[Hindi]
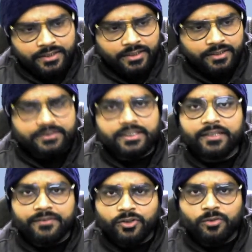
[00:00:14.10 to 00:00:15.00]
इसका एक
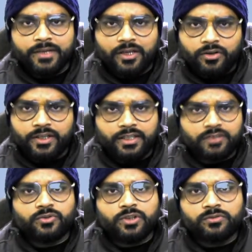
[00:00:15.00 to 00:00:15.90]
वीडियो मैं ऑलरेडी कर
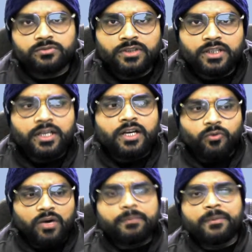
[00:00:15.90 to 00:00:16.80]
चुका हूँ
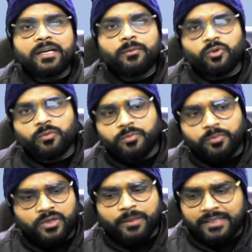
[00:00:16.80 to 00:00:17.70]
वहाँ पर मैंने आपको
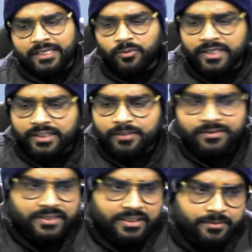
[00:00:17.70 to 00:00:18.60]
पूरा बताया हुआ है कि आपका
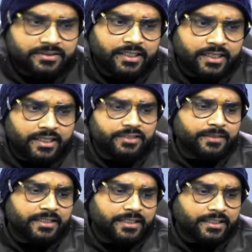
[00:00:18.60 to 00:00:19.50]
सिलेबस क्या है
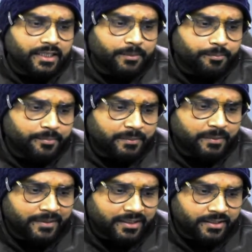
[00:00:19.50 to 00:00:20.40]
एलिजिबिलिटी क्या है पेपर
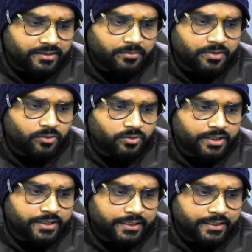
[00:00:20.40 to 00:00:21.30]
पैटर्न कैसा आपका होता
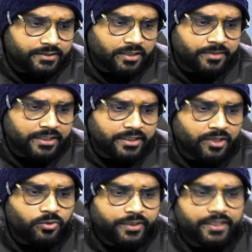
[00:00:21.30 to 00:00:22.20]
है एग्ज़ाम डेट क्या
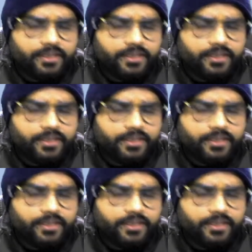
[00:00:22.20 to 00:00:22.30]
होगी